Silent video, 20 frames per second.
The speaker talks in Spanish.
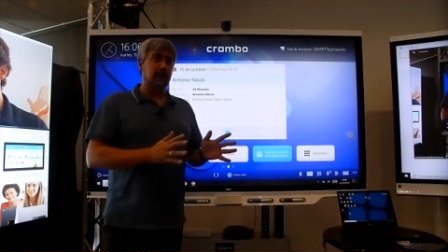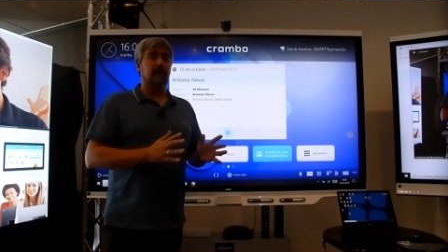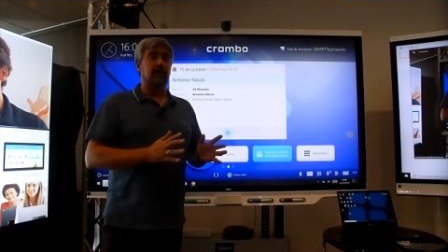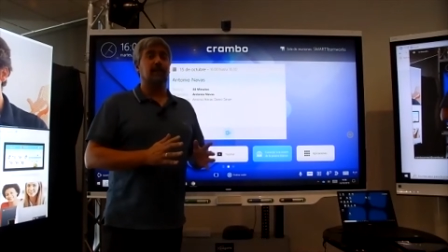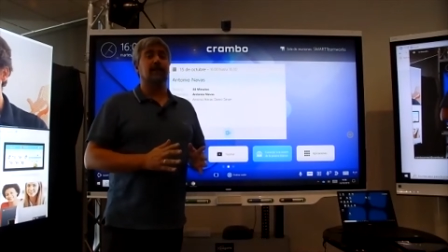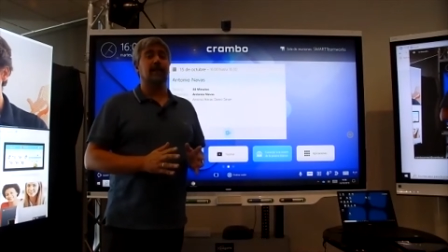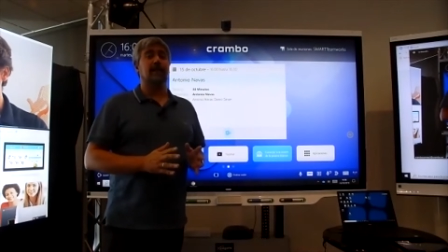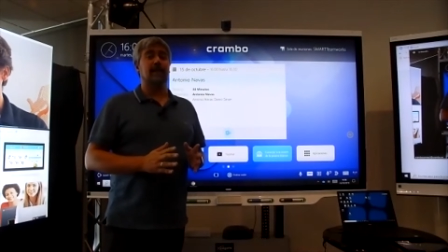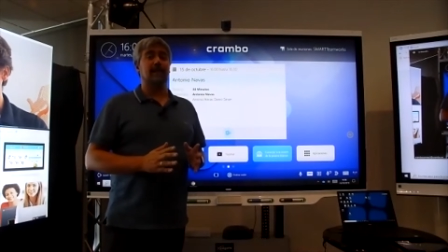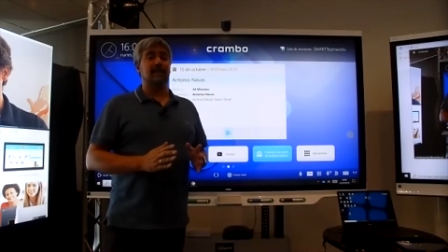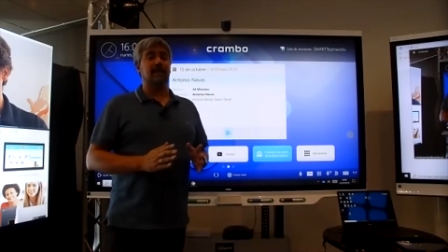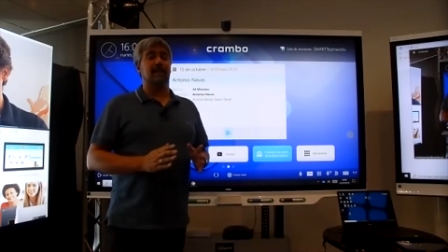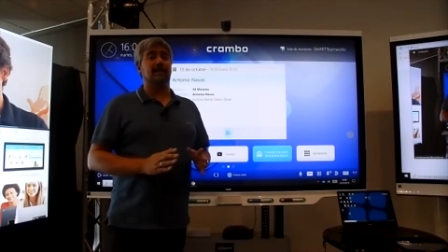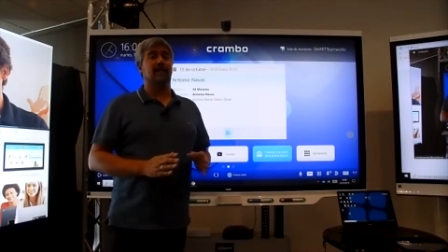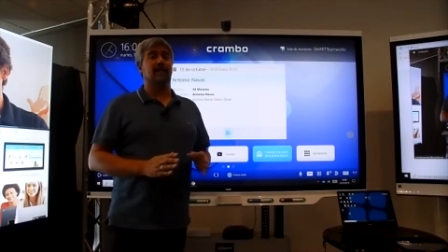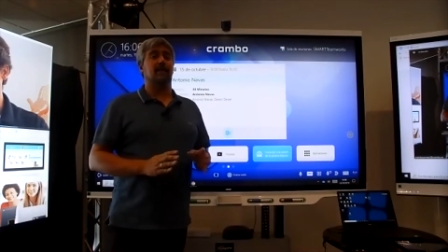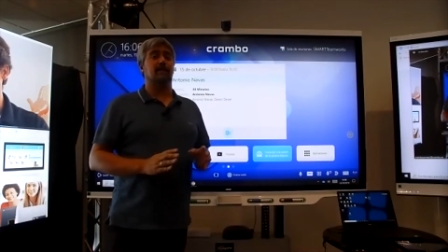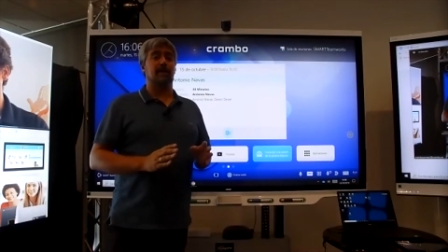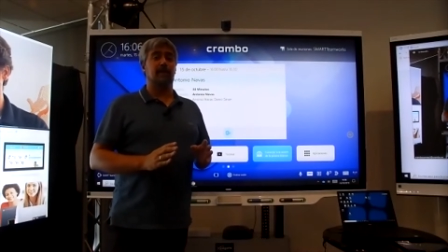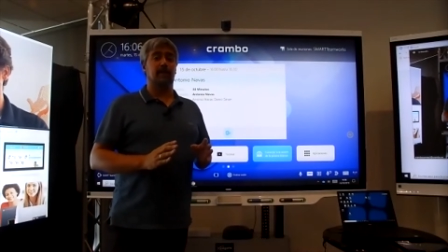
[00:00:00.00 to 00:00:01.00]
tenéis las
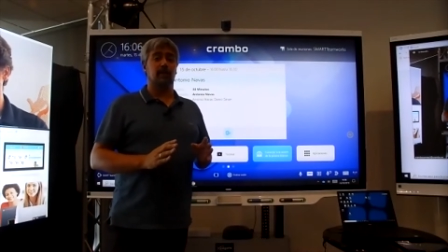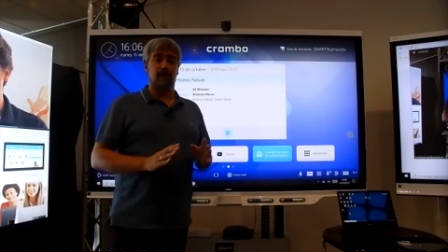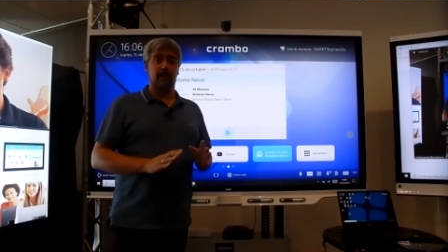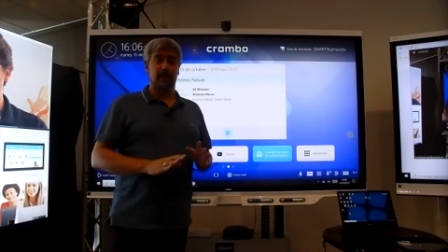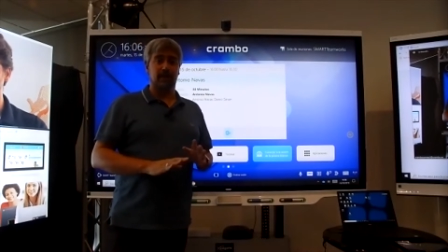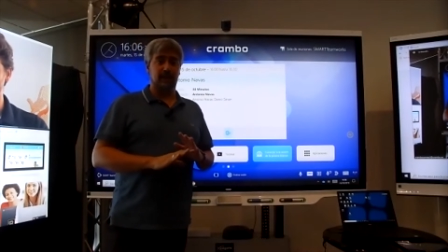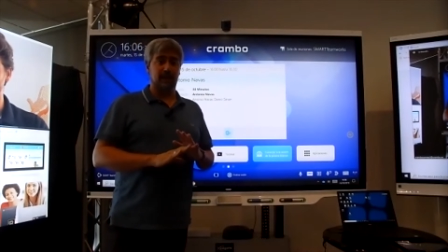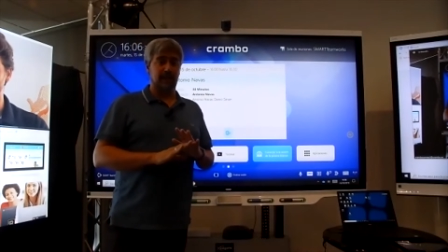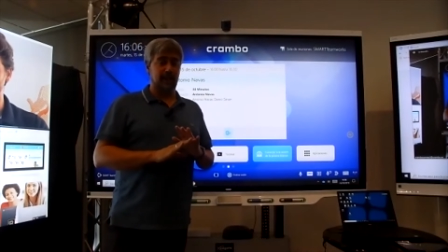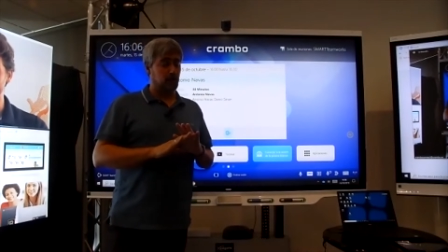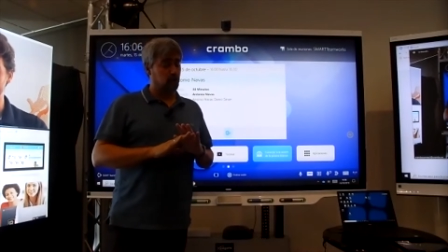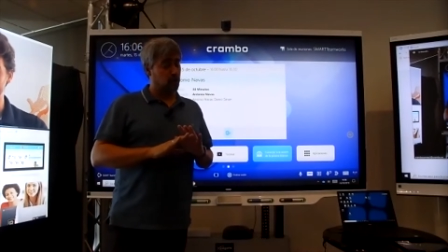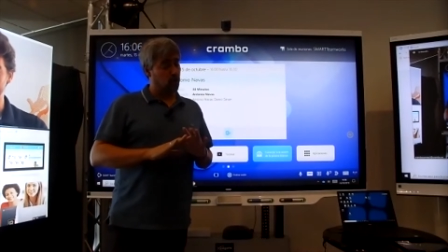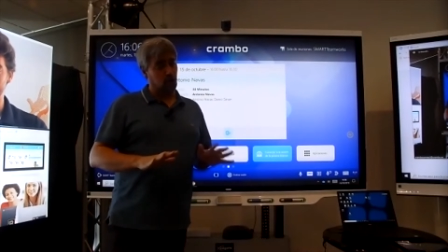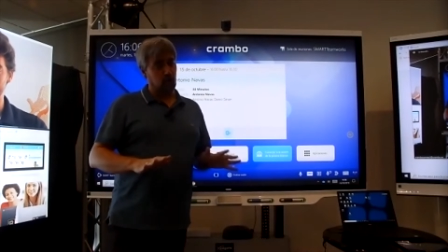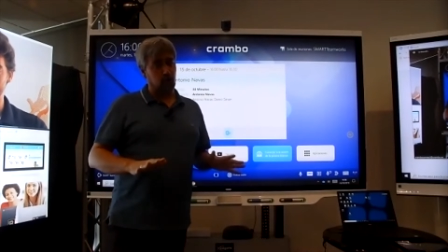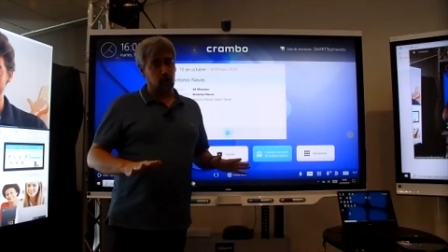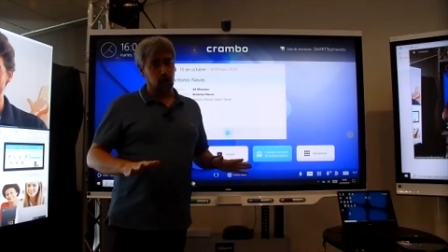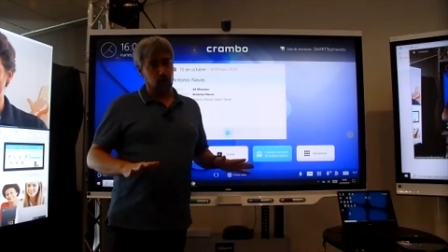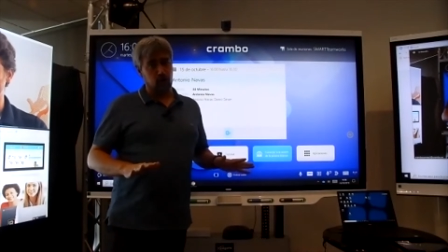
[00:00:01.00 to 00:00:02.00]
grabaciones de
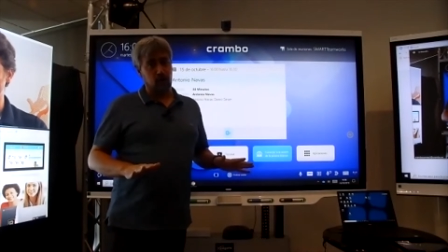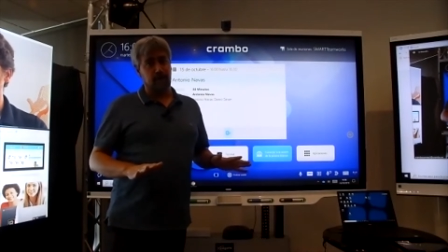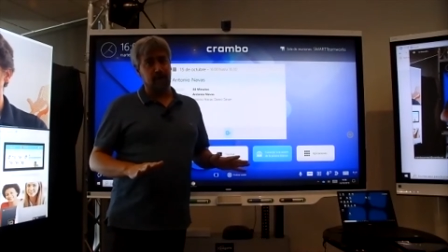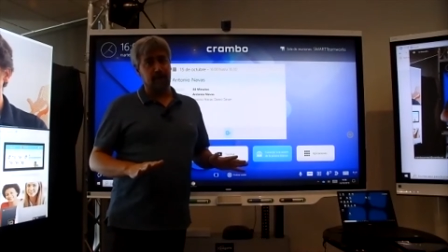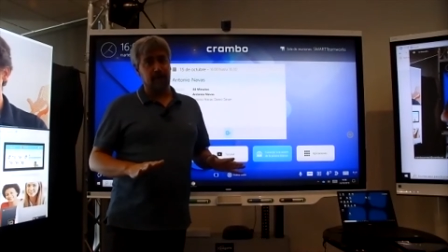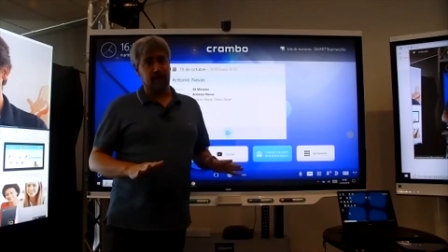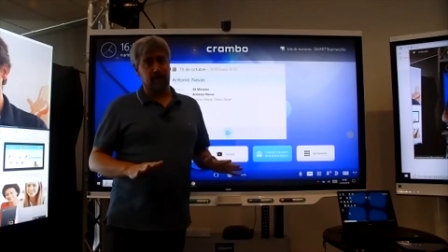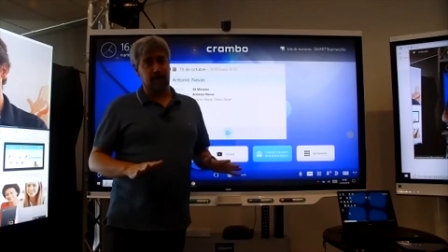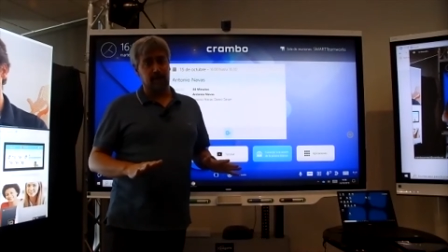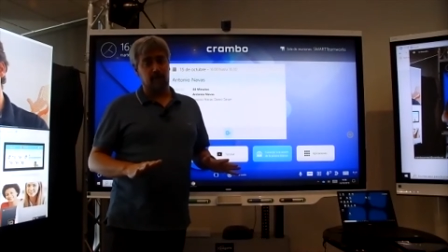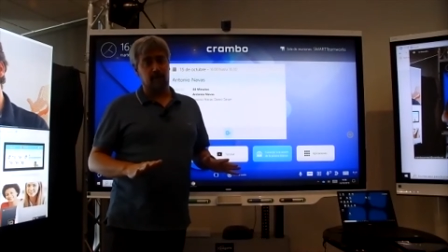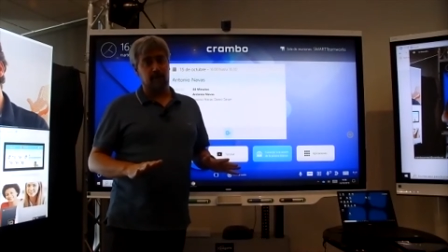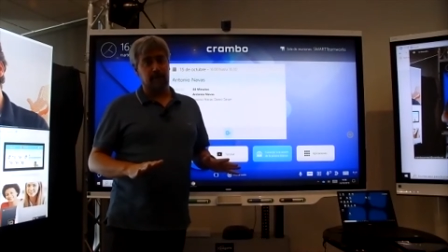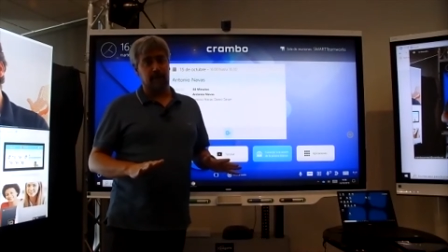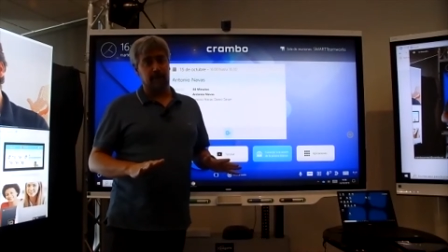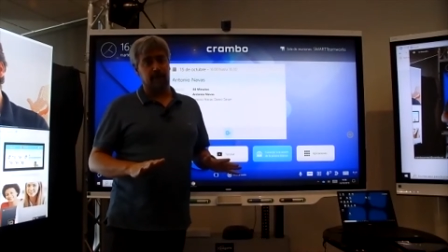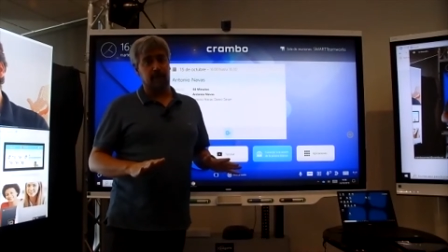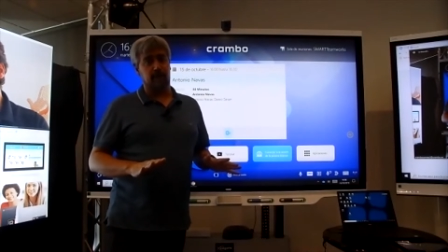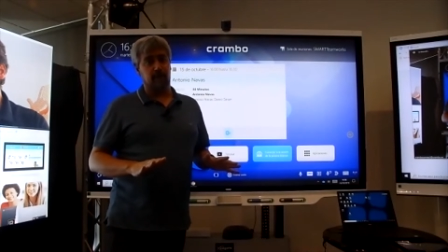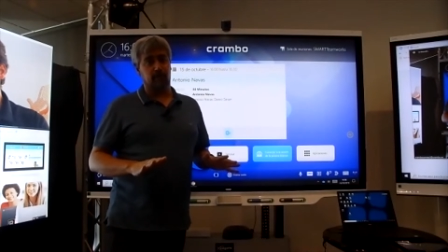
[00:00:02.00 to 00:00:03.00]
todos los webinars que vamos
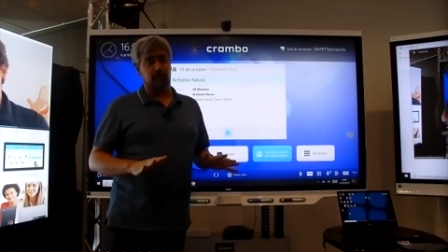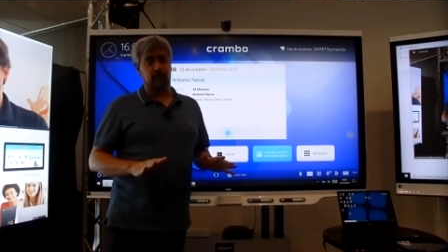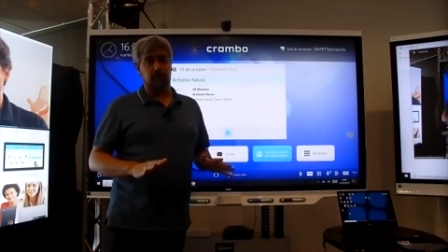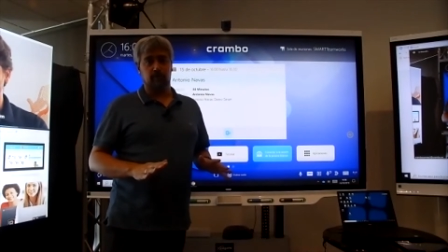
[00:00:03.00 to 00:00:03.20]
haciendo.